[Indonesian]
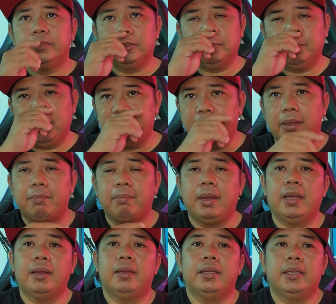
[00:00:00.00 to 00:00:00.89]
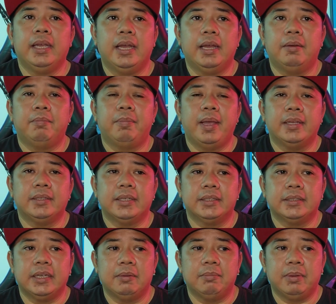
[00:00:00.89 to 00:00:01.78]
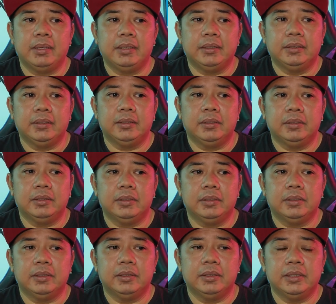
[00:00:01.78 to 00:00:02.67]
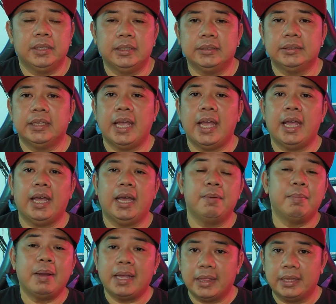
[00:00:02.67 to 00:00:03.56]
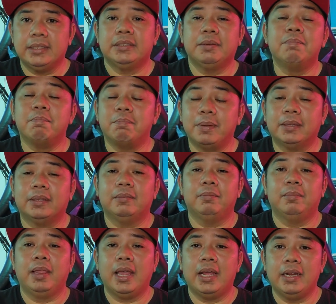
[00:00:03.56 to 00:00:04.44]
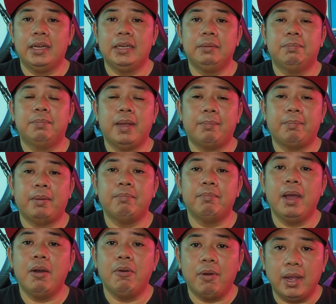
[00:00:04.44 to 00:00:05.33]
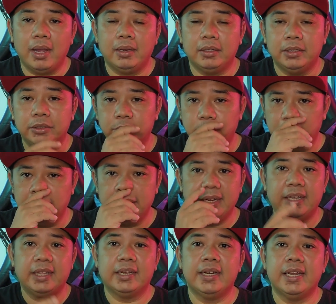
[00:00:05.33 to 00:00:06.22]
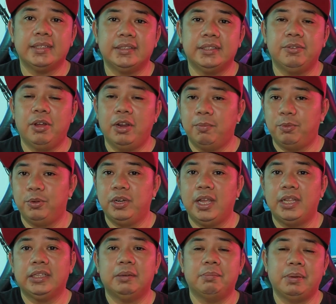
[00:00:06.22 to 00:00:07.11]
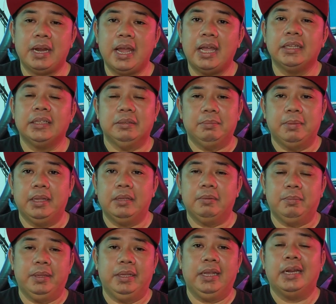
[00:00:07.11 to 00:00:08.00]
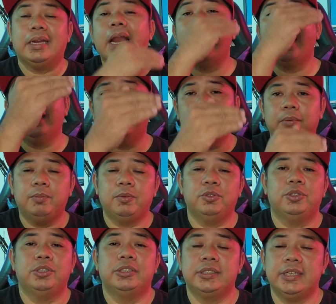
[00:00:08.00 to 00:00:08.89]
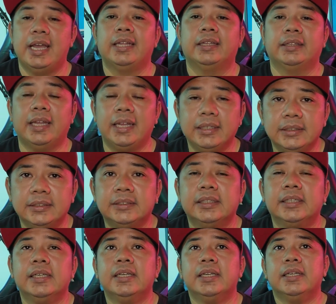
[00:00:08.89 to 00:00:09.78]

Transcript: Cuman memang ya PSS Sleman yang kemarin sempat berada di papan bawah di zona degradasi walaupun dengan kemenangan kemarin mereka naik ke posisi atas